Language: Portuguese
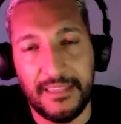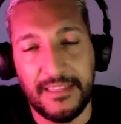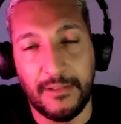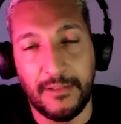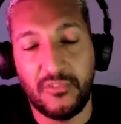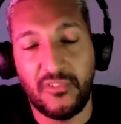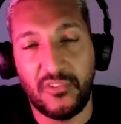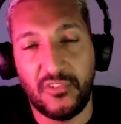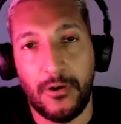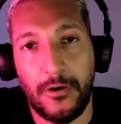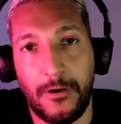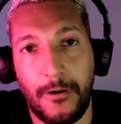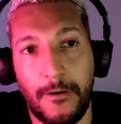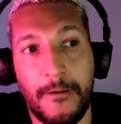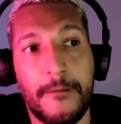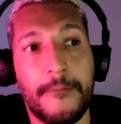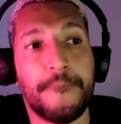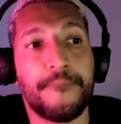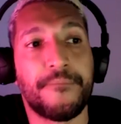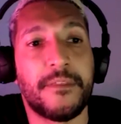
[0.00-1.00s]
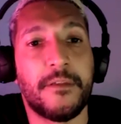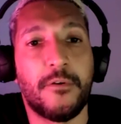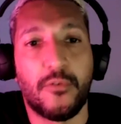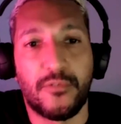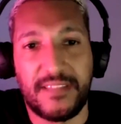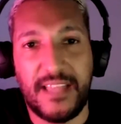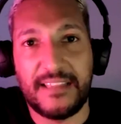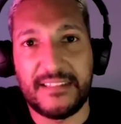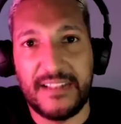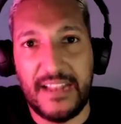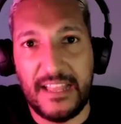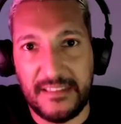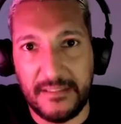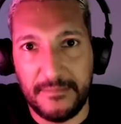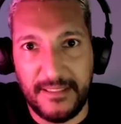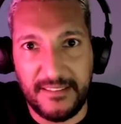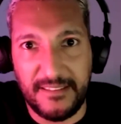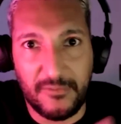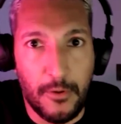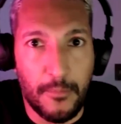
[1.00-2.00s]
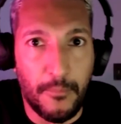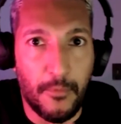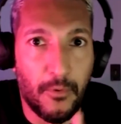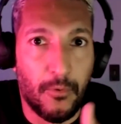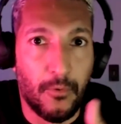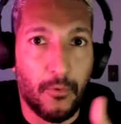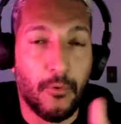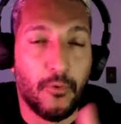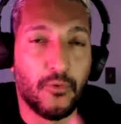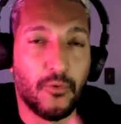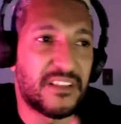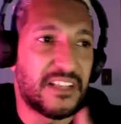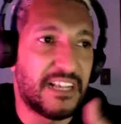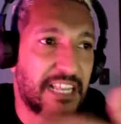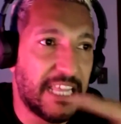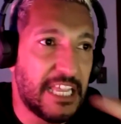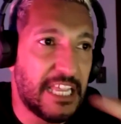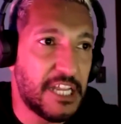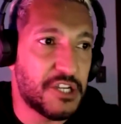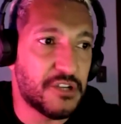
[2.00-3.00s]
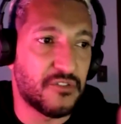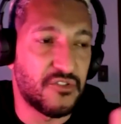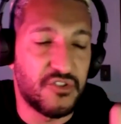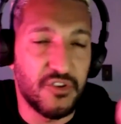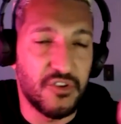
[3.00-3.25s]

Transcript: e não só os atletas, mas como os críticos,